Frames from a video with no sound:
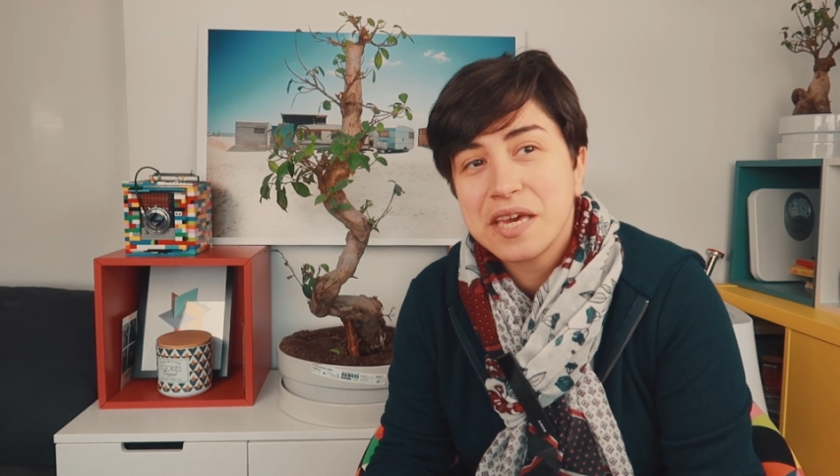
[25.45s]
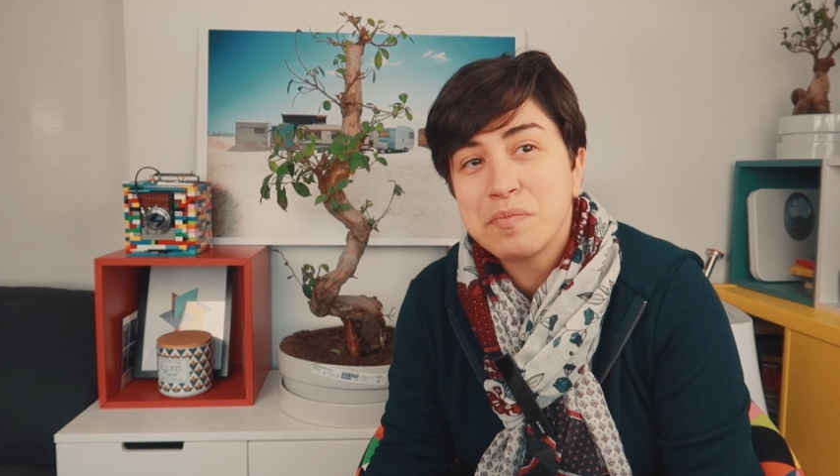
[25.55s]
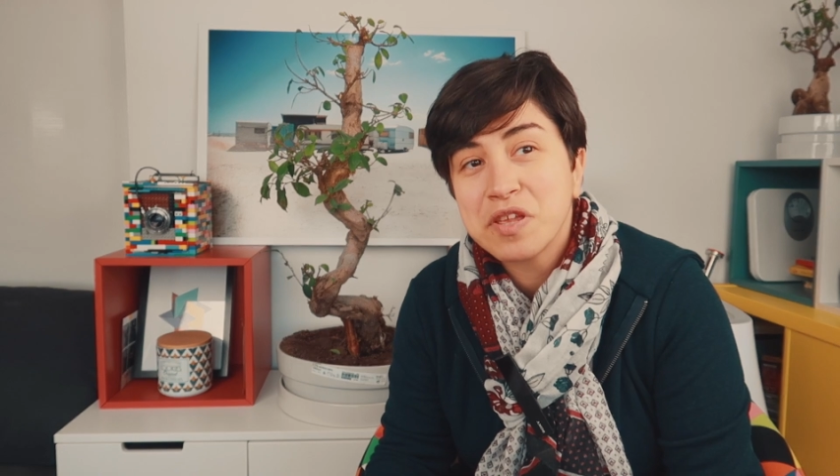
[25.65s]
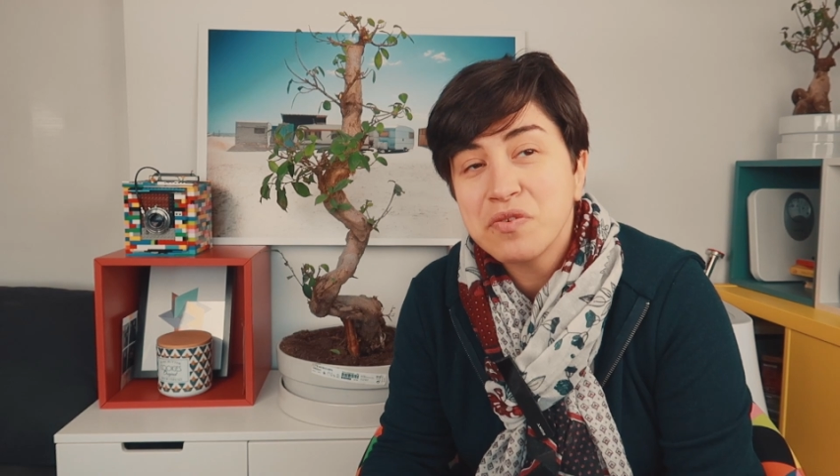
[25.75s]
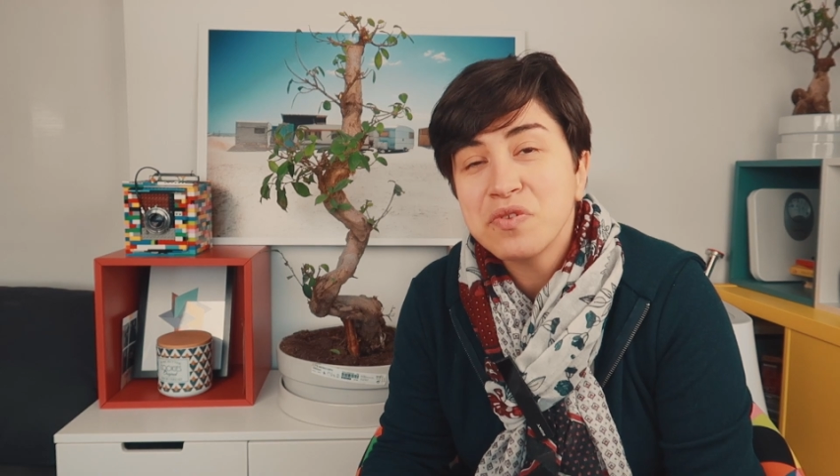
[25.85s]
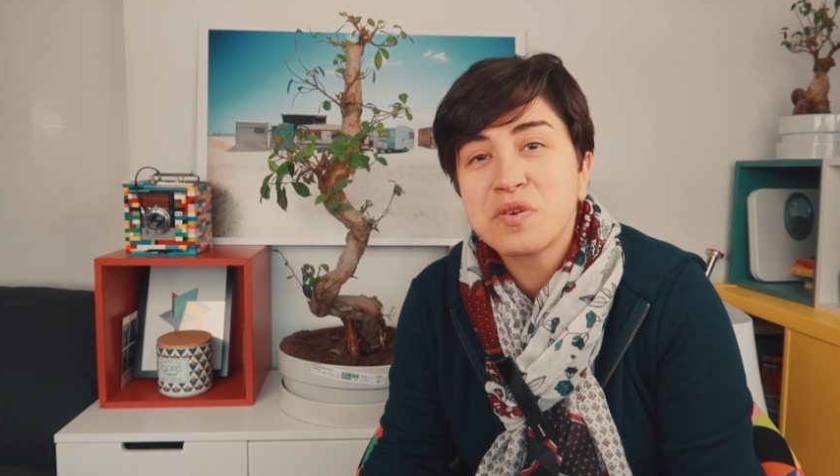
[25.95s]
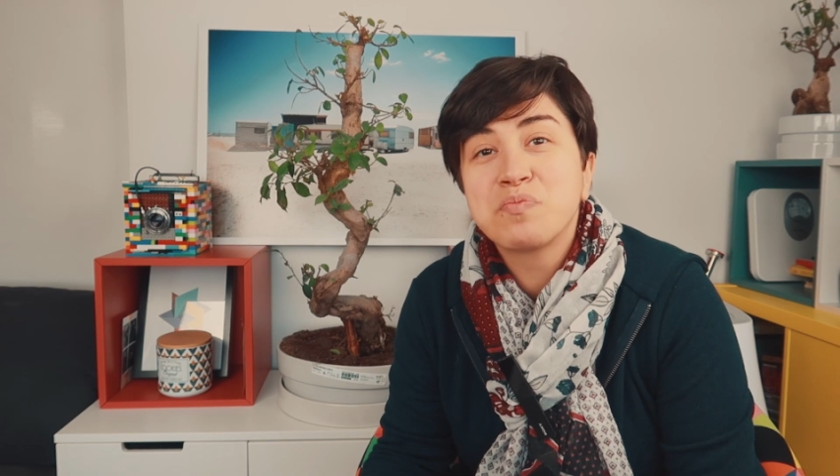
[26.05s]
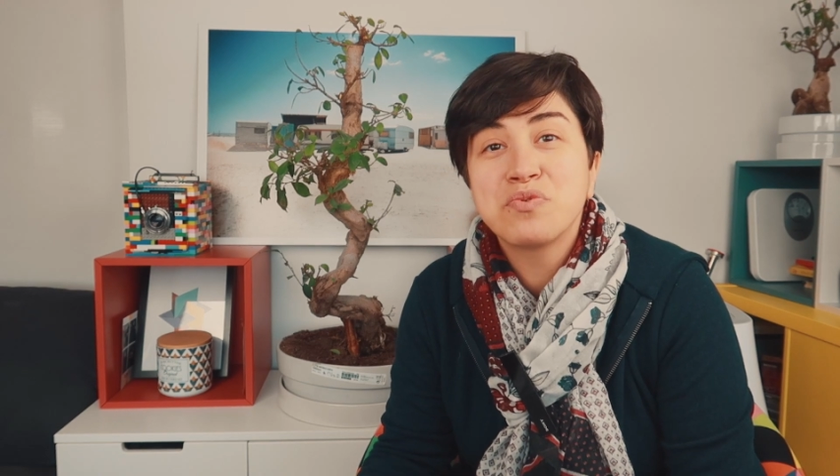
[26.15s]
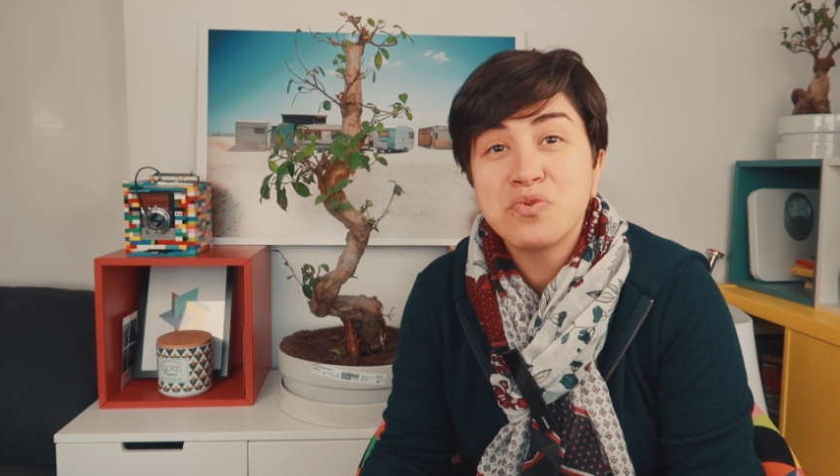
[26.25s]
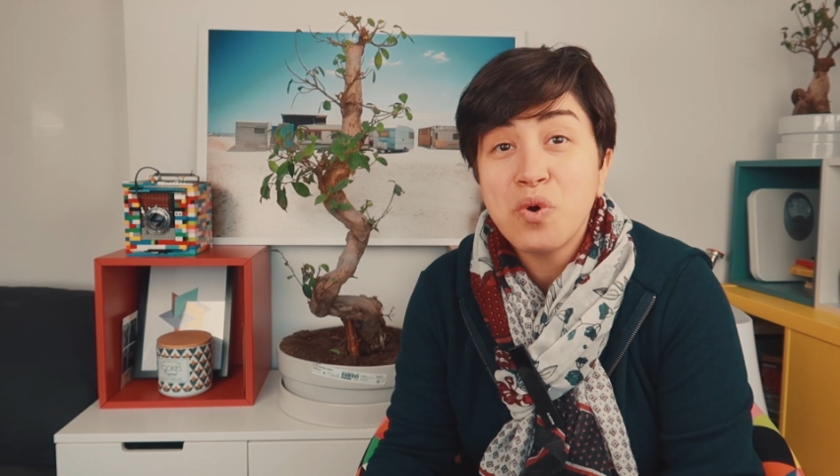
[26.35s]
Et maintenant, c'est
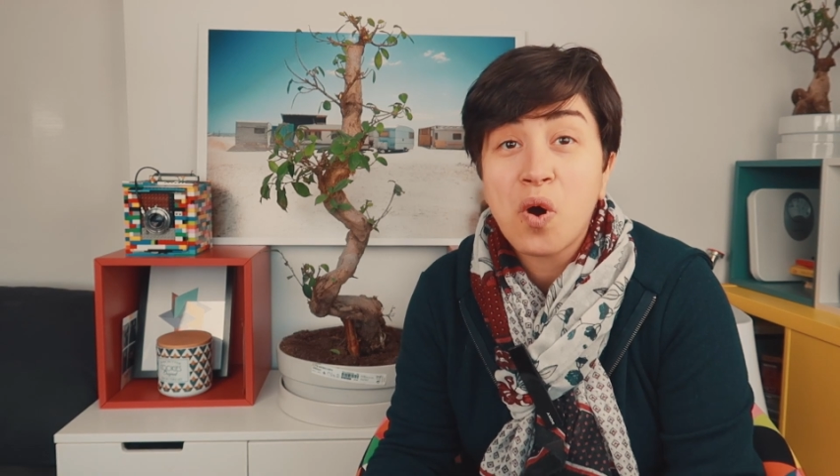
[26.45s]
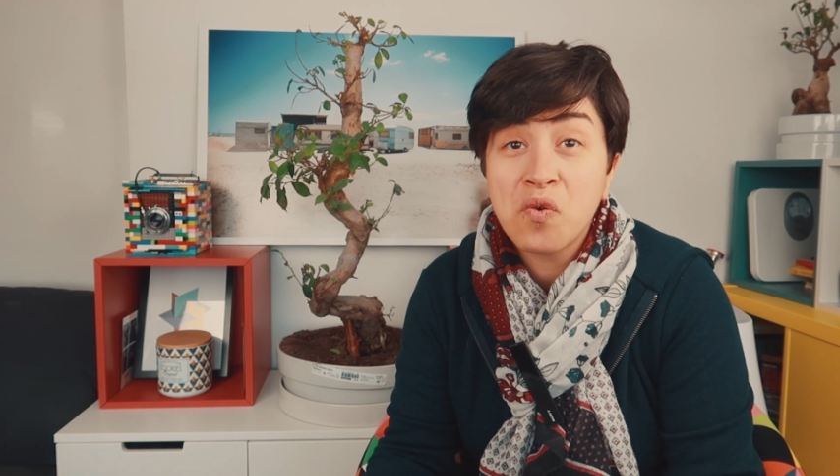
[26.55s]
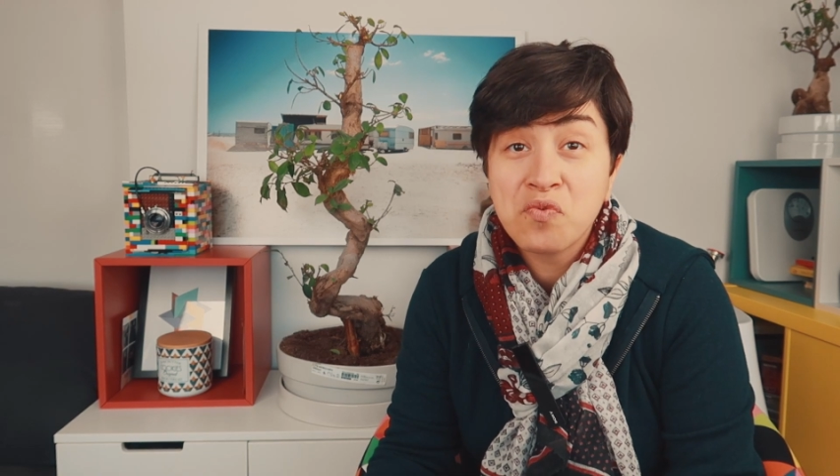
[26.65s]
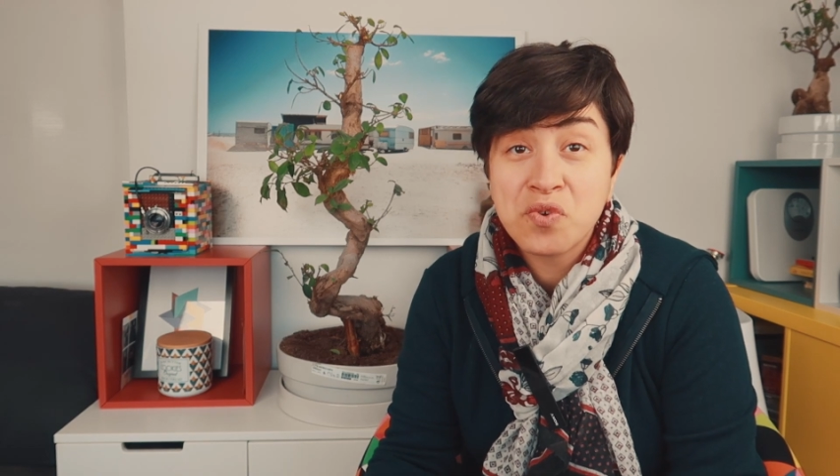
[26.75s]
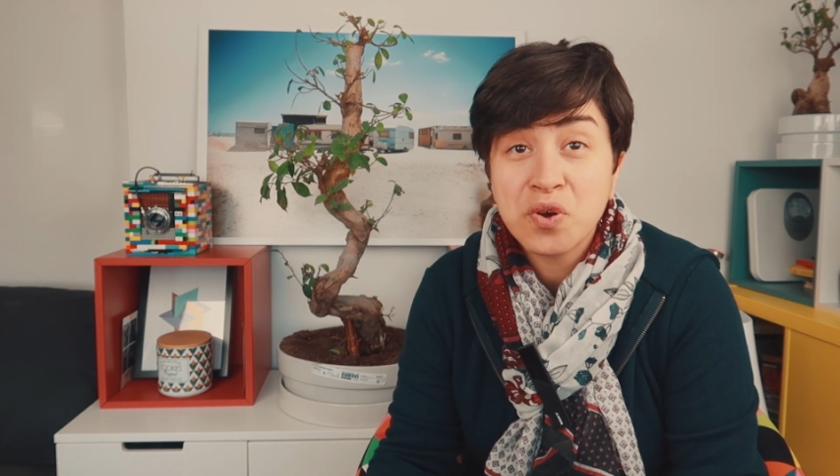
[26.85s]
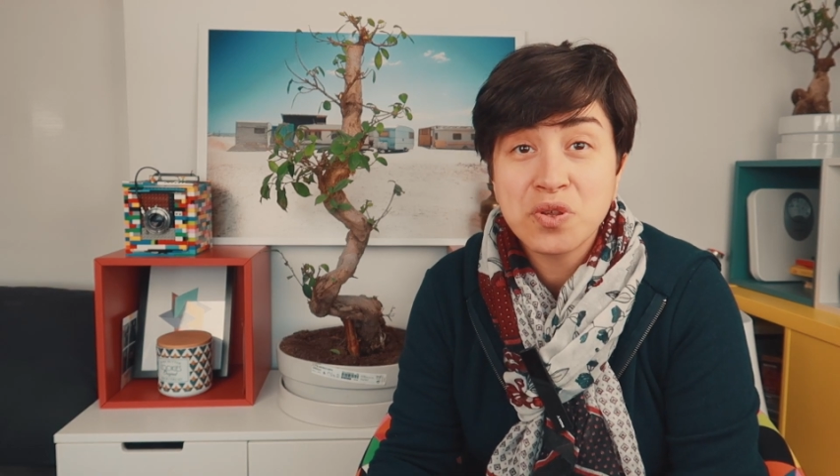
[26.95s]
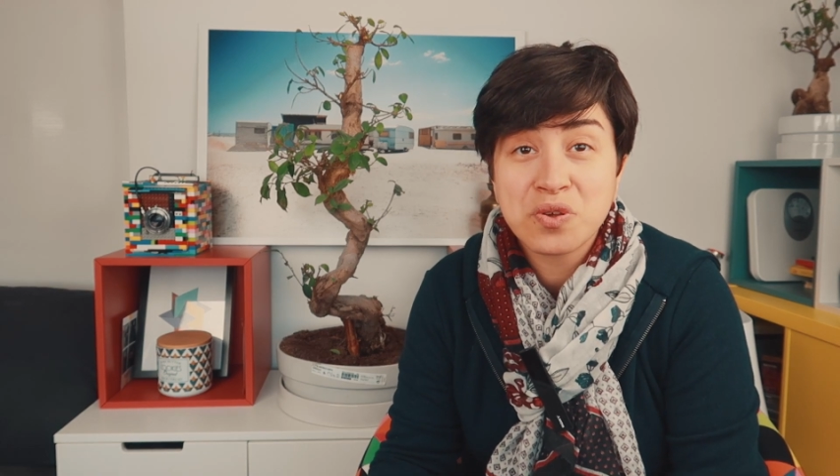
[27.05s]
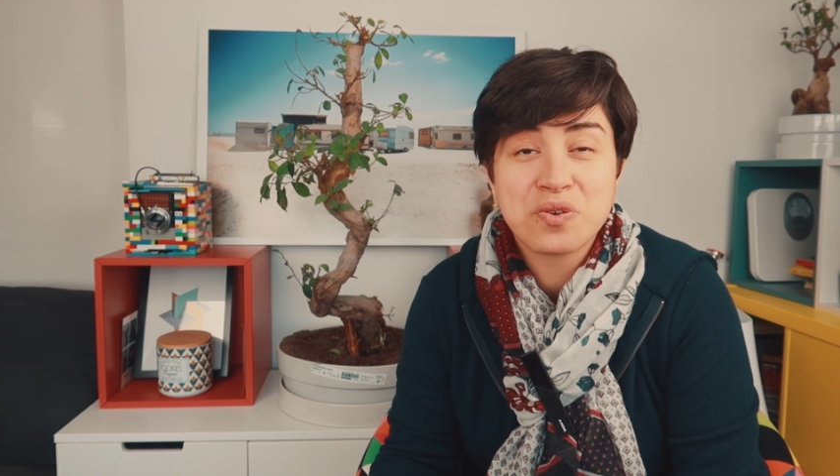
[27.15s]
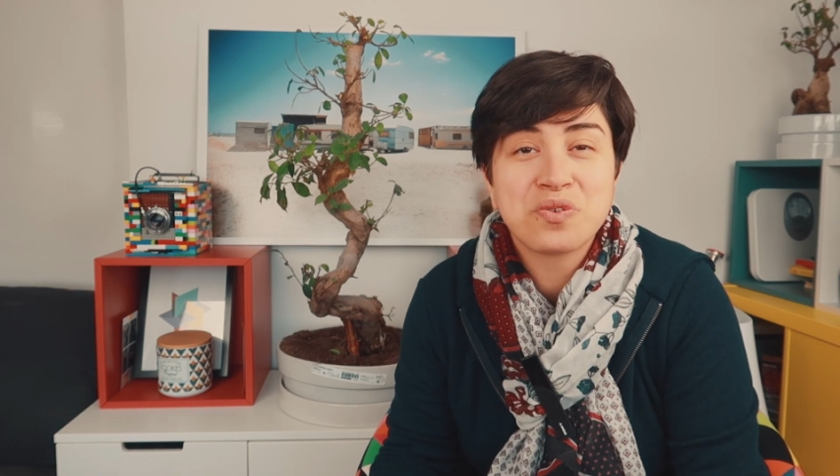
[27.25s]
plutôt en vogue